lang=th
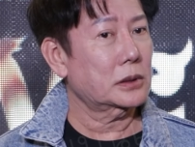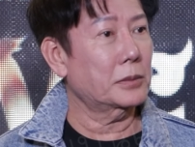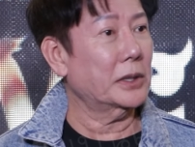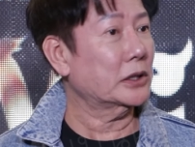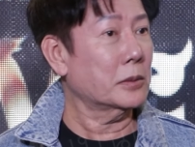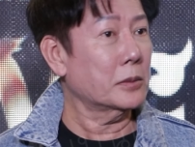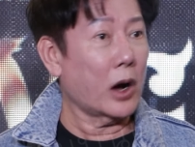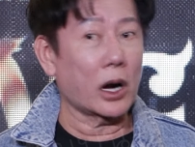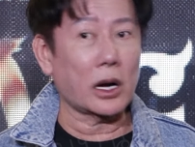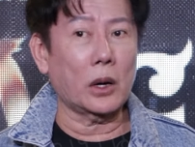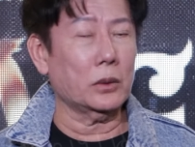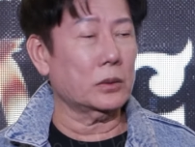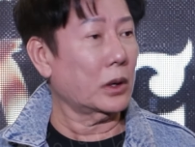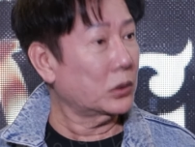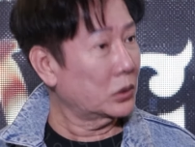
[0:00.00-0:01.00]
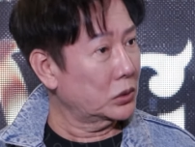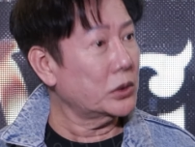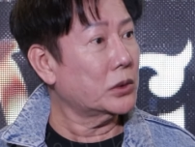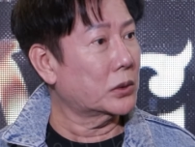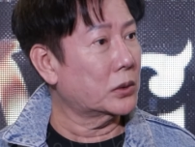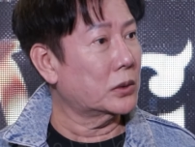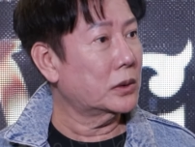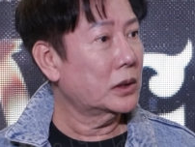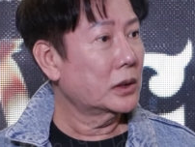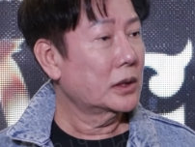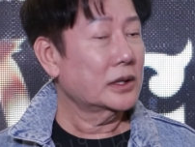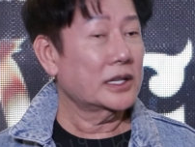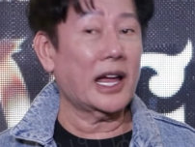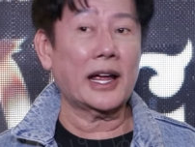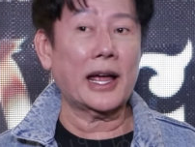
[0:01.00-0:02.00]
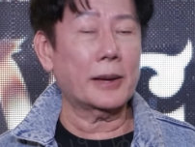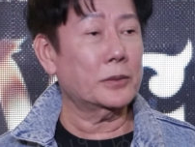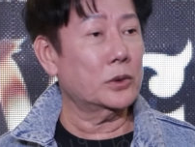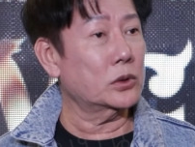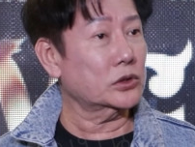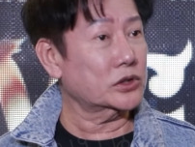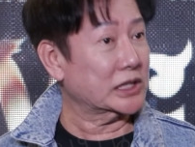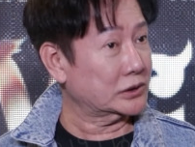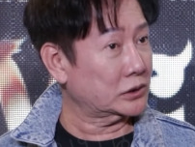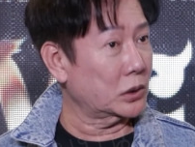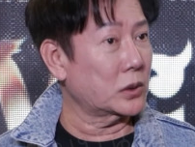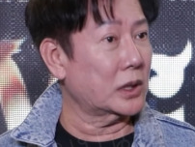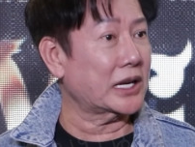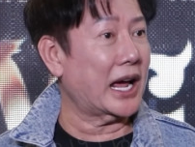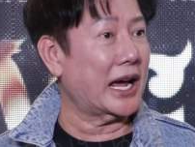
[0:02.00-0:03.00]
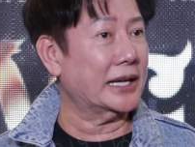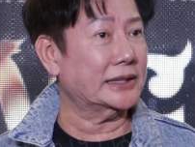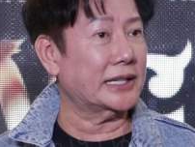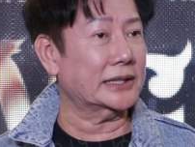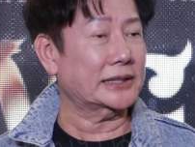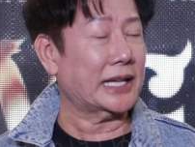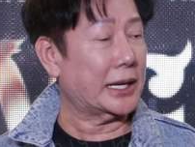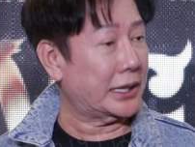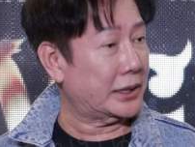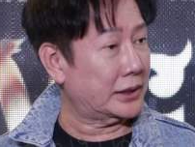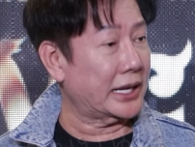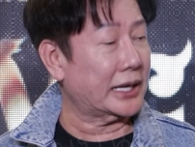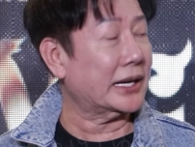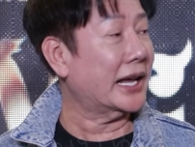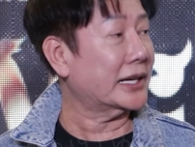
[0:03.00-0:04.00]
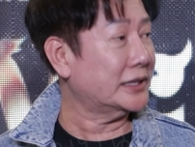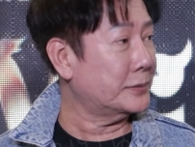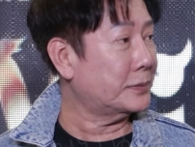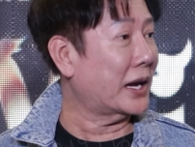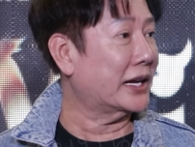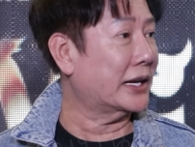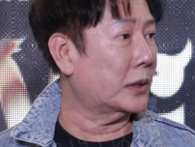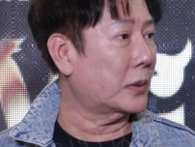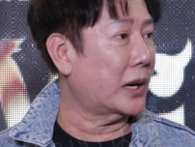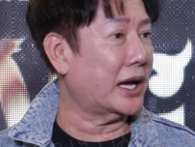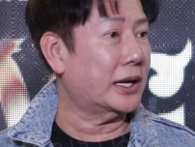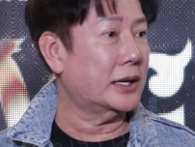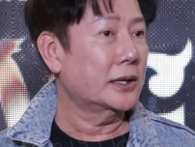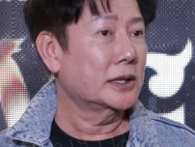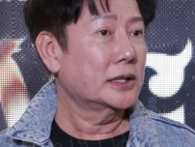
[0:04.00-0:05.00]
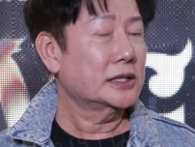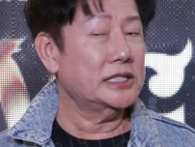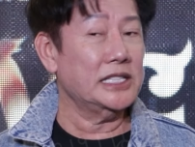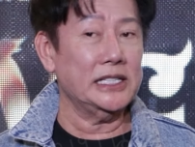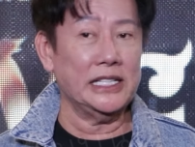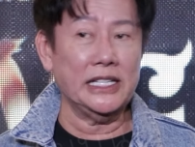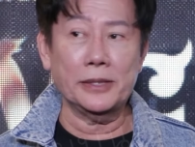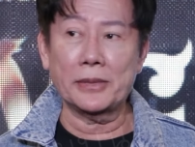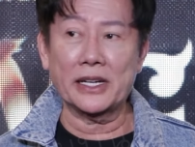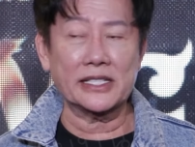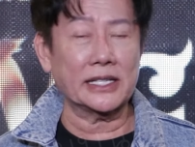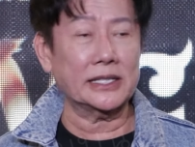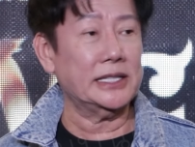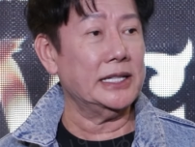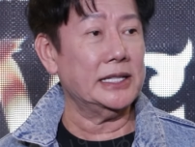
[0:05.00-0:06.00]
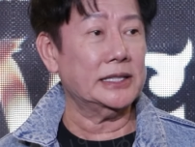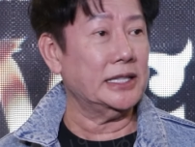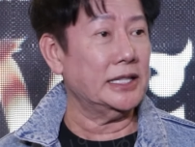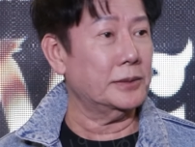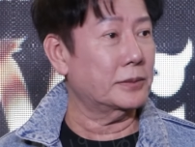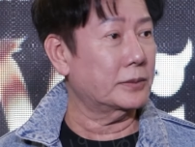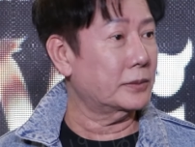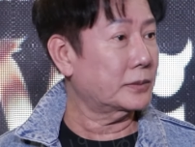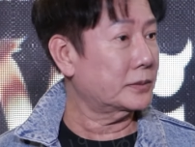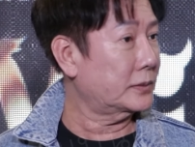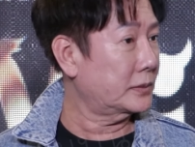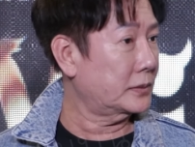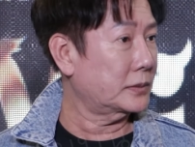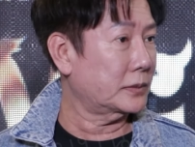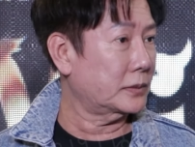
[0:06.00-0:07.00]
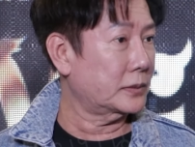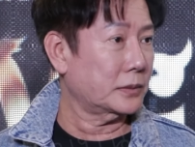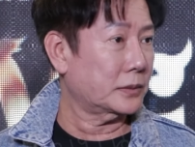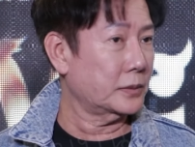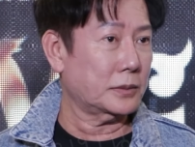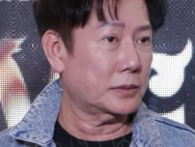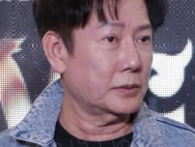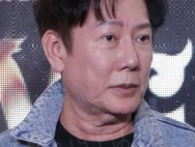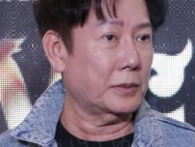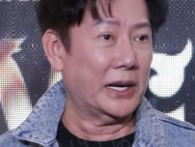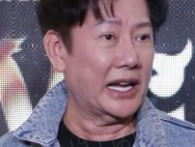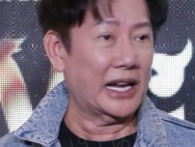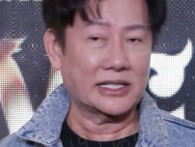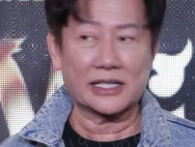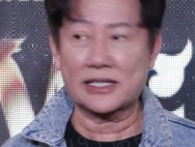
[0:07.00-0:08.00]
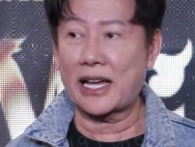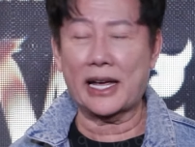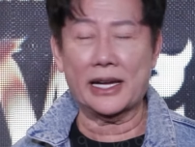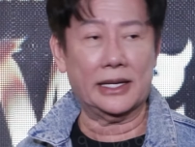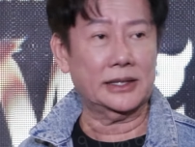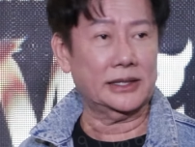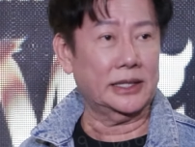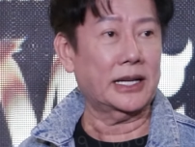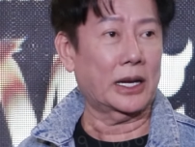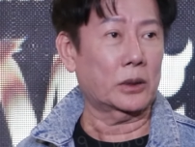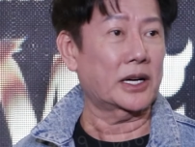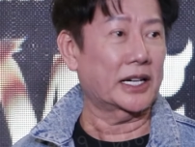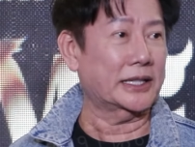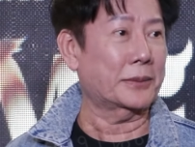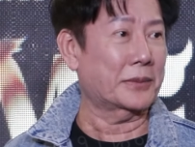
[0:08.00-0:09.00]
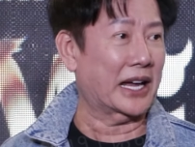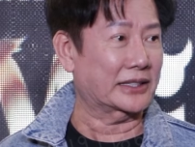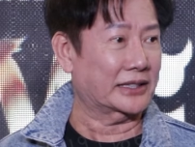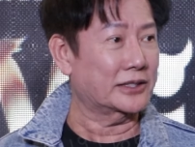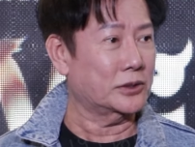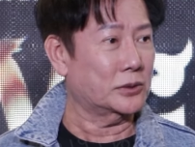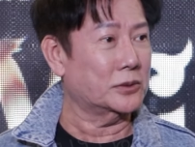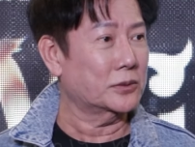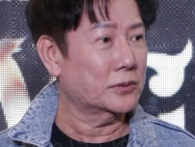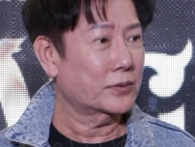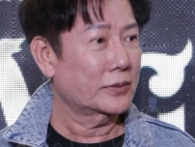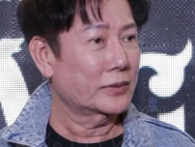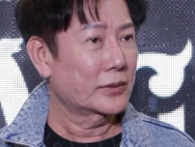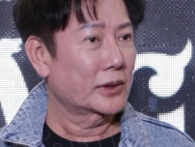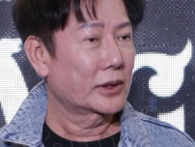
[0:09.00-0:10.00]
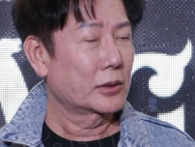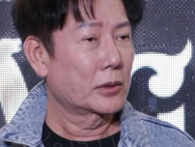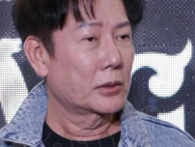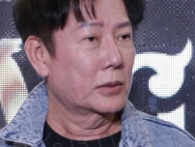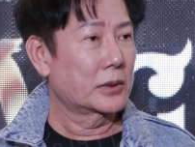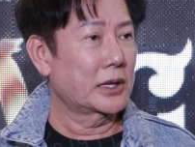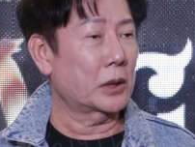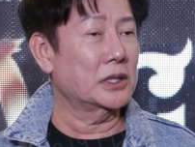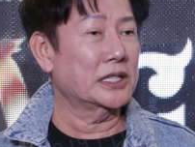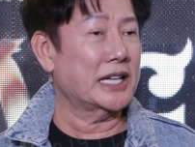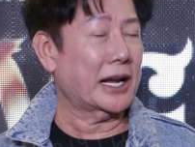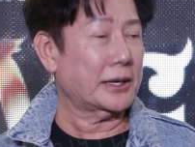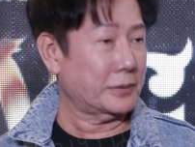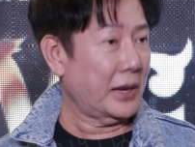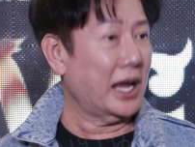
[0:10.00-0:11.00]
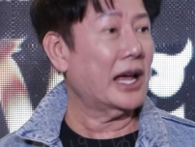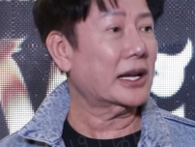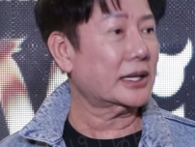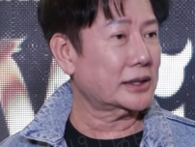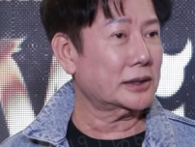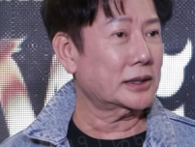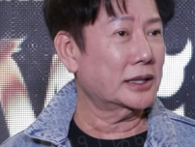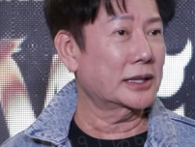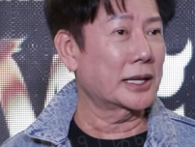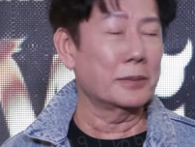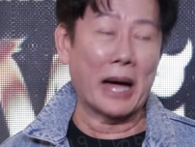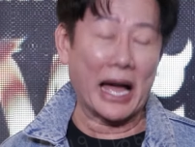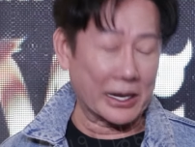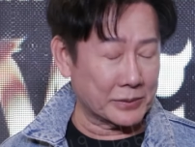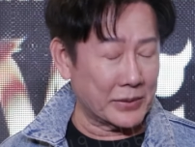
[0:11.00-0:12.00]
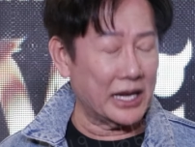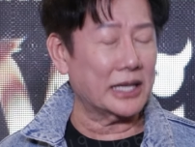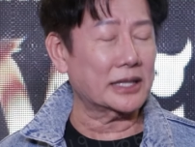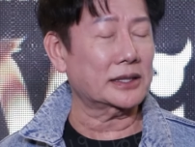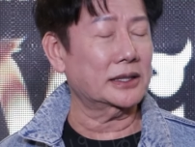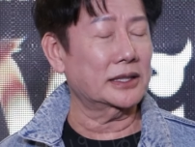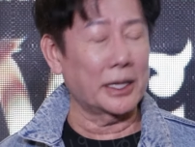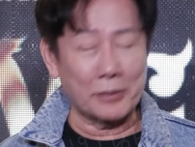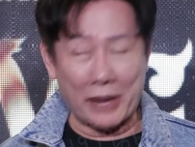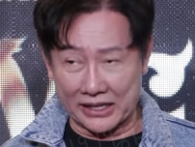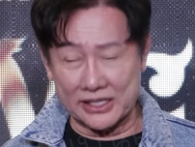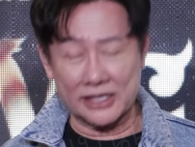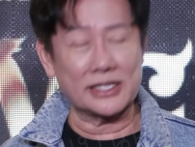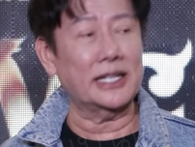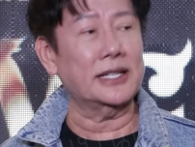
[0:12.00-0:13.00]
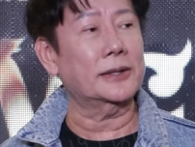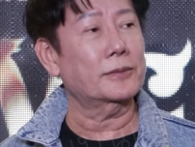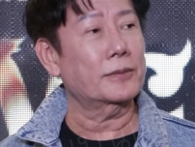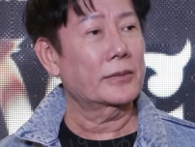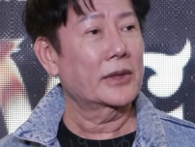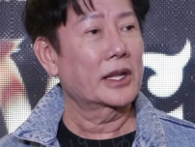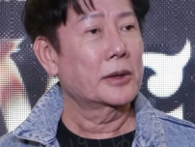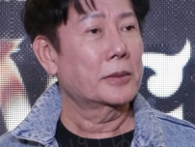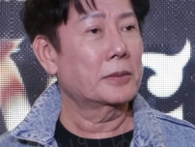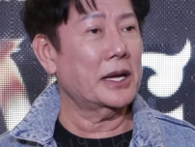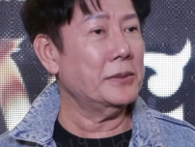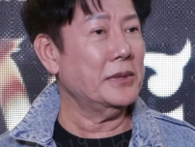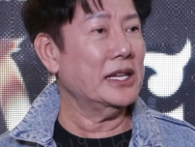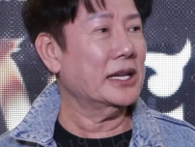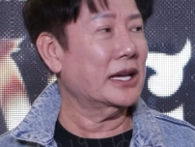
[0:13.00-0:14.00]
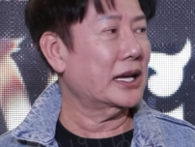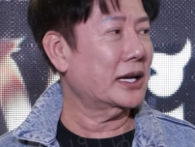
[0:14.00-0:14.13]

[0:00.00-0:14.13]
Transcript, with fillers: ไม่ต้องบอกเขาเขารู้อยู่นางงามรู้สึกตัวได้ตั้งแต่แรกๆที่ไปแล้วว่าที่นี่ไม่ใช่ที่ที่ไม่น่าจะใช่ที่เราเคยทำงานกันอยู่เราอึดอัดมากลำบากมากลำบากจริงๆไม่มี